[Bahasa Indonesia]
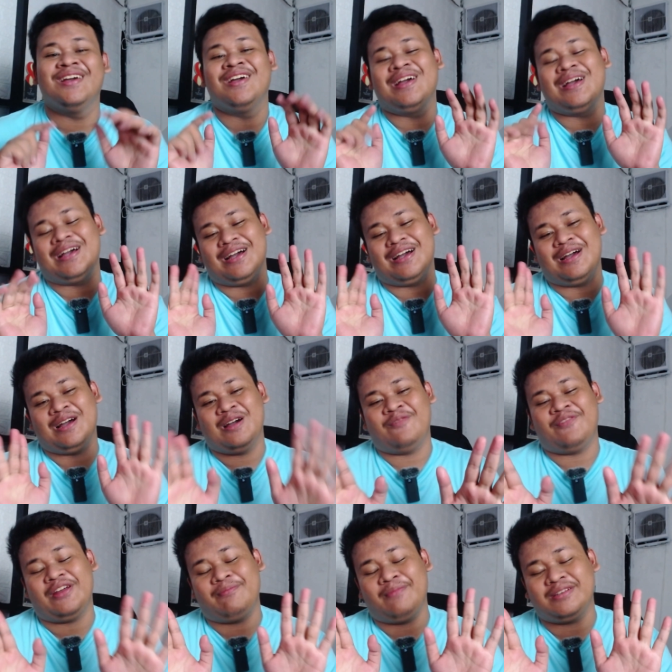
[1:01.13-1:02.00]
Uh,
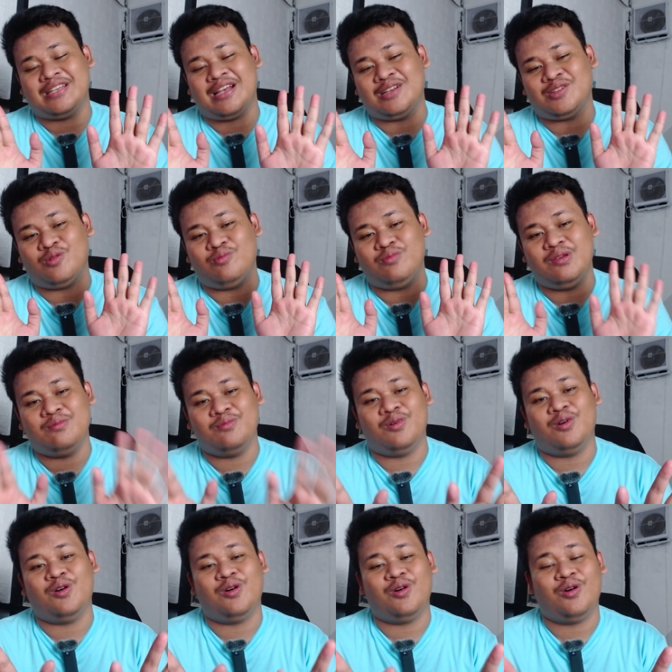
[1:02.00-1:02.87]
fanbase-nya
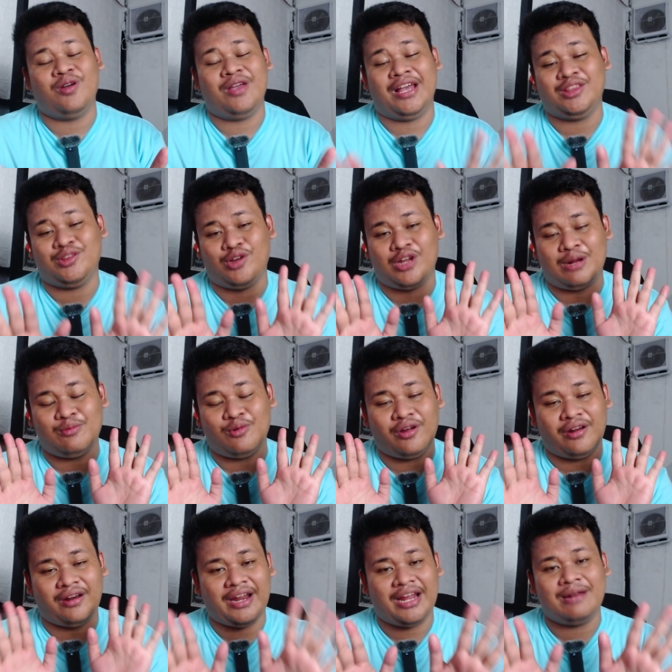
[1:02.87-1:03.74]
Asobimo yang Toram
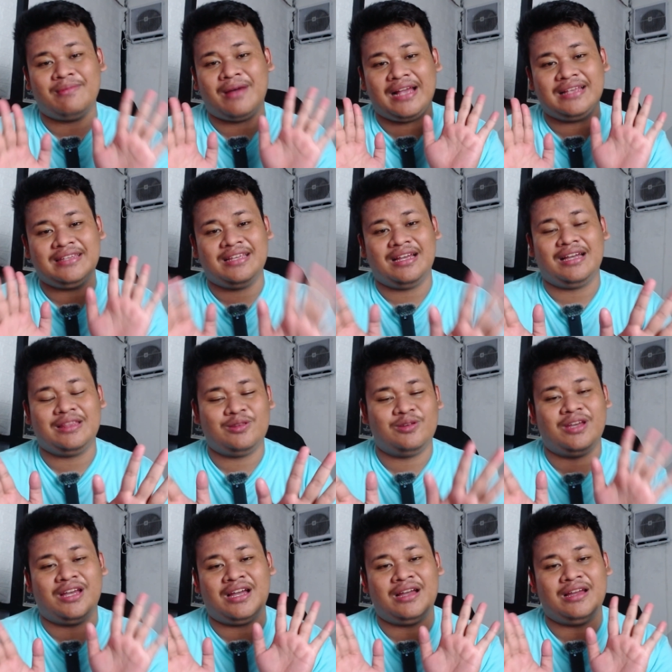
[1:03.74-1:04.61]
online banyak itu
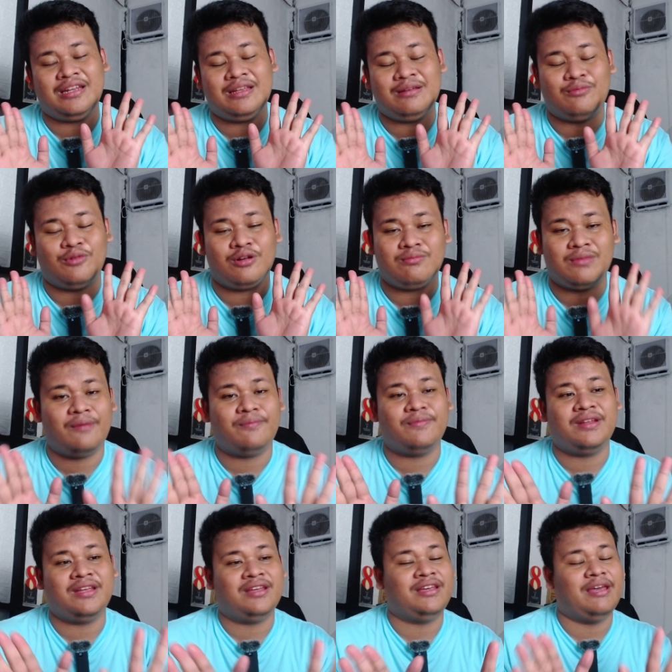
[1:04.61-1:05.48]
ya. Ini mohon maaf
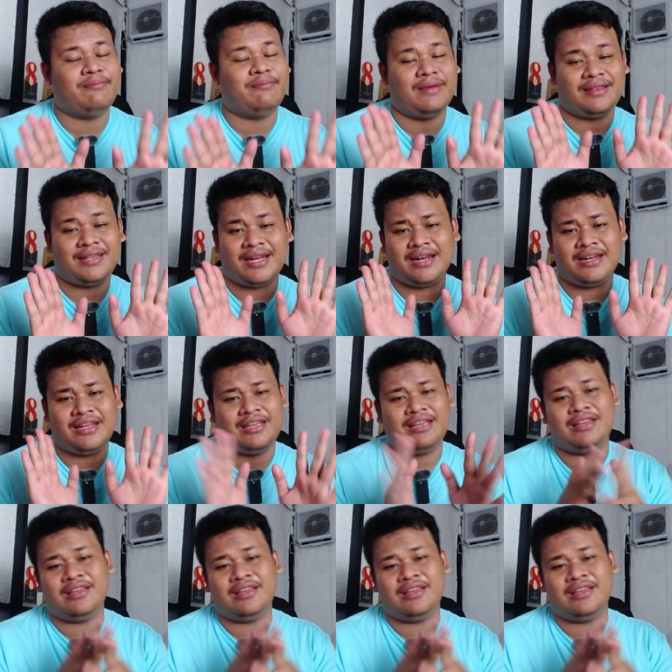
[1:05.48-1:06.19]
nih, geometri ini